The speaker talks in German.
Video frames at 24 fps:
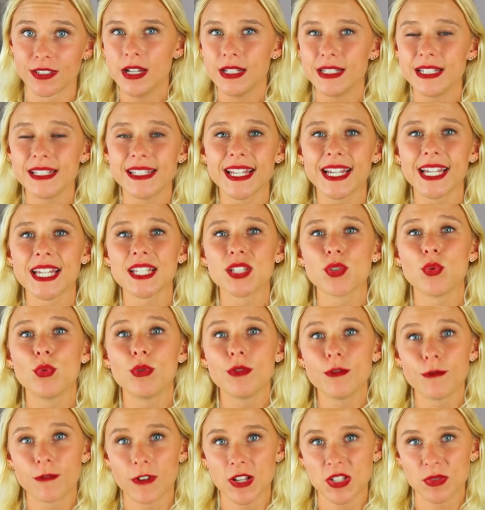Die Serie ist
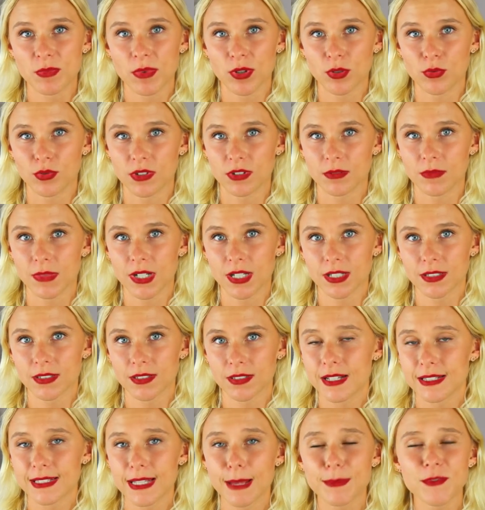unfassbar gut gemacht.
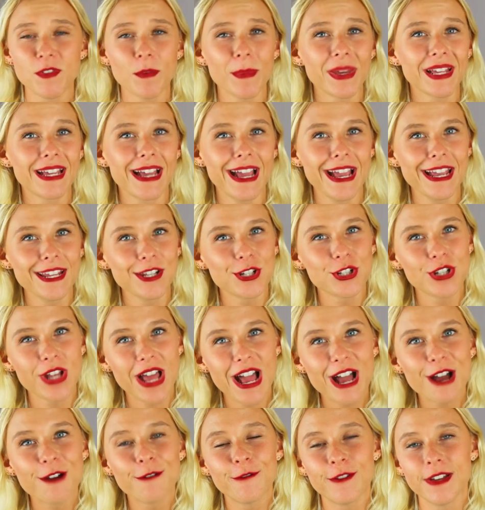Selbst wenn man kein
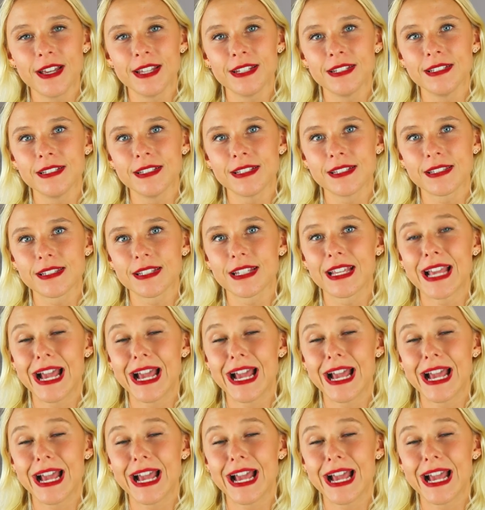Schachfan ist,